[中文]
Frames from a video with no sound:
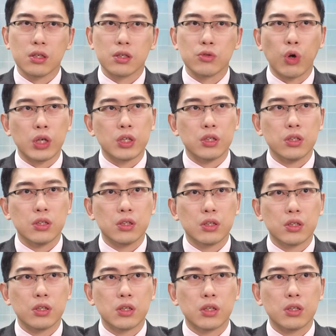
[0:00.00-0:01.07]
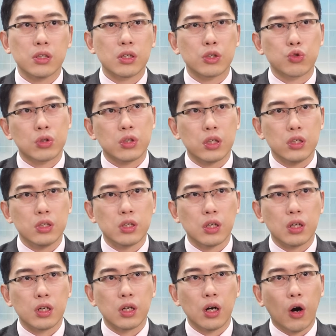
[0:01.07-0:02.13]
软银那个孙正义
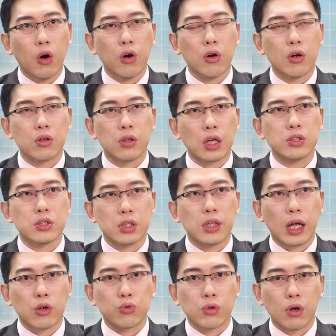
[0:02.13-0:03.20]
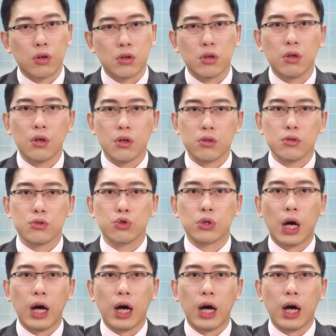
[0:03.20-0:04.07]
哦，他是谁的大股东？就他